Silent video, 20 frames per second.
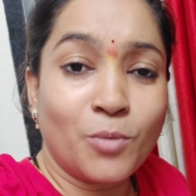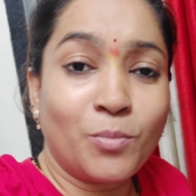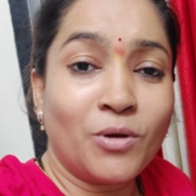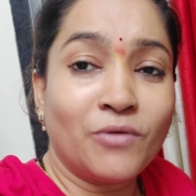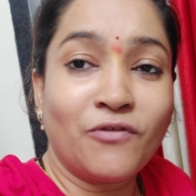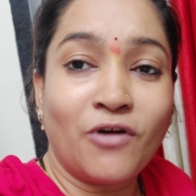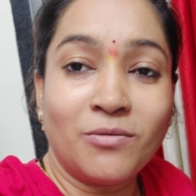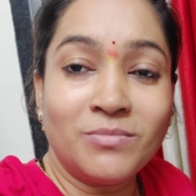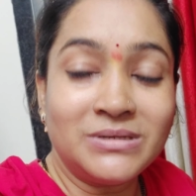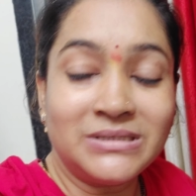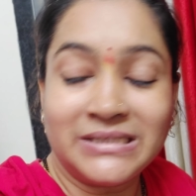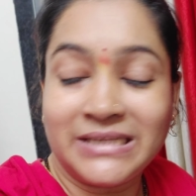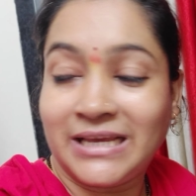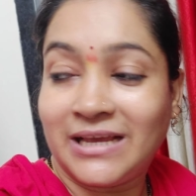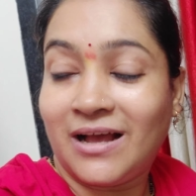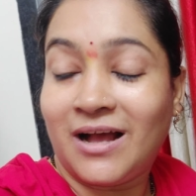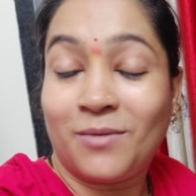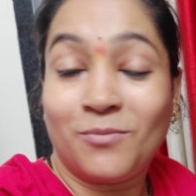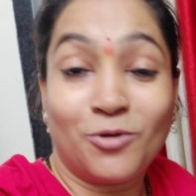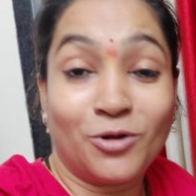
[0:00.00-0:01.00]
परफॉर्मेंस
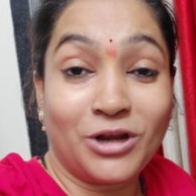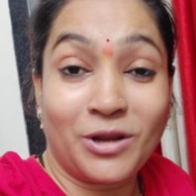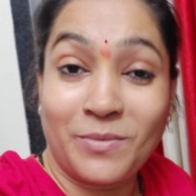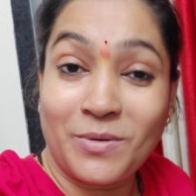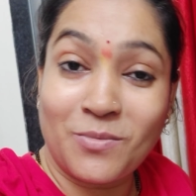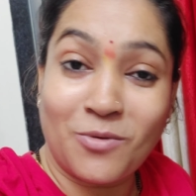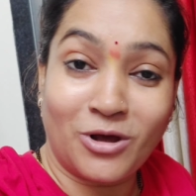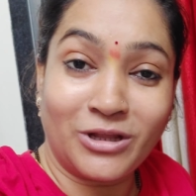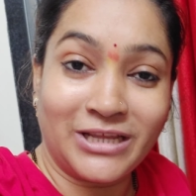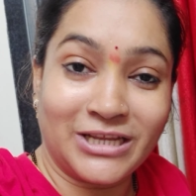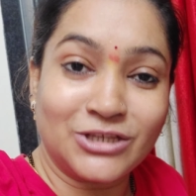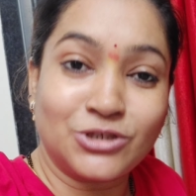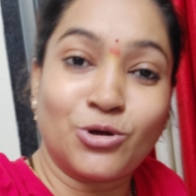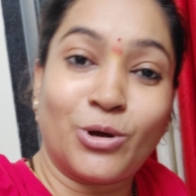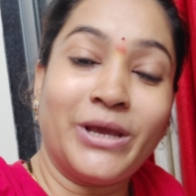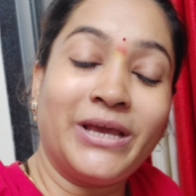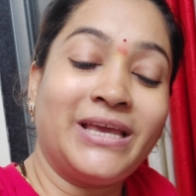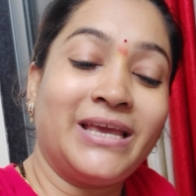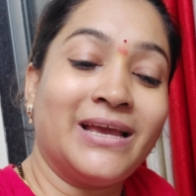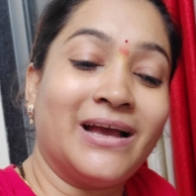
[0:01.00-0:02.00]
किया हम लोग ने भी बहुत
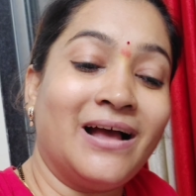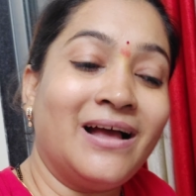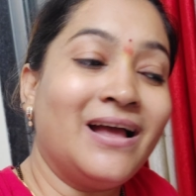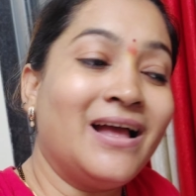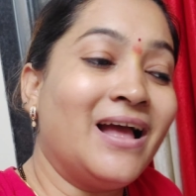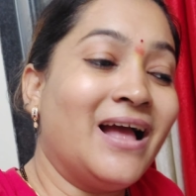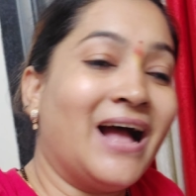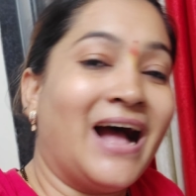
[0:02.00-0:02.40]
इन्जॉय किया